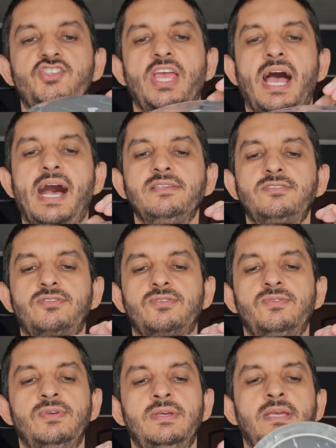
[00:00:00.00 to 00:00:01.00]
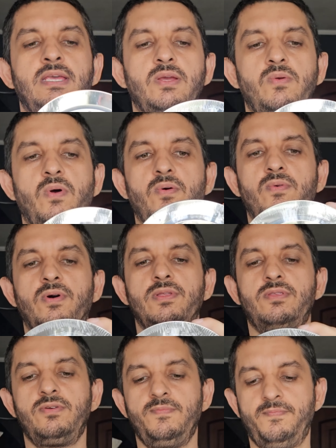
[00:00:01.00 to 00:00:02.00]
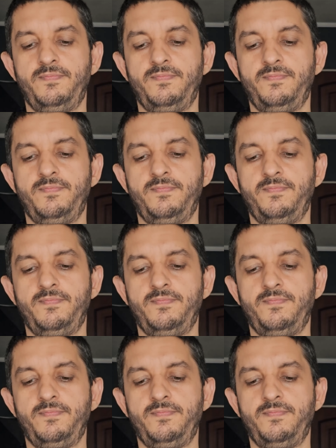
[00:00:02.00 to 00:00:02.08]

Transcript: de aço igual outro.